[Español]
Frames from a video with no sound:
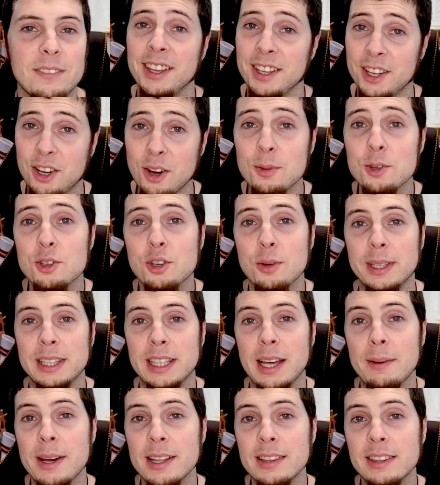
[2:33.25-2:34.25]
Y como os
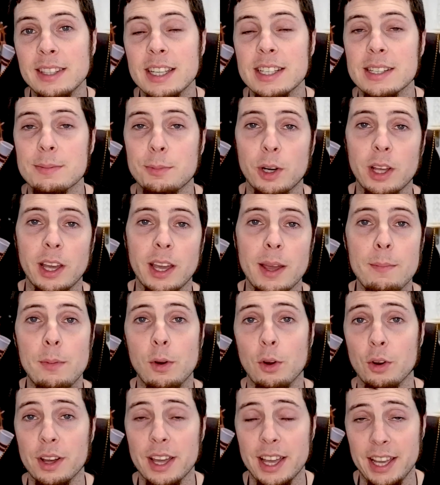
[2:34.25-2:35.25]
comentaba antes, por
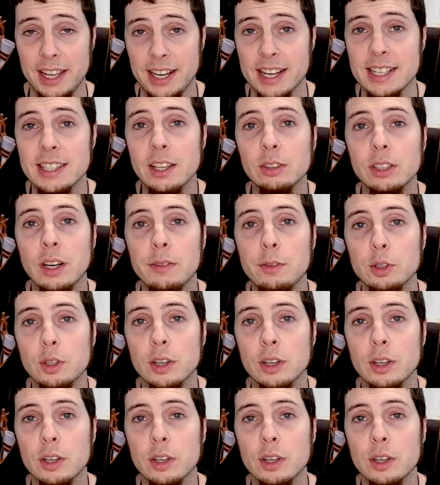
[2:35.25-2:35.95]
ejemplo, en esta otra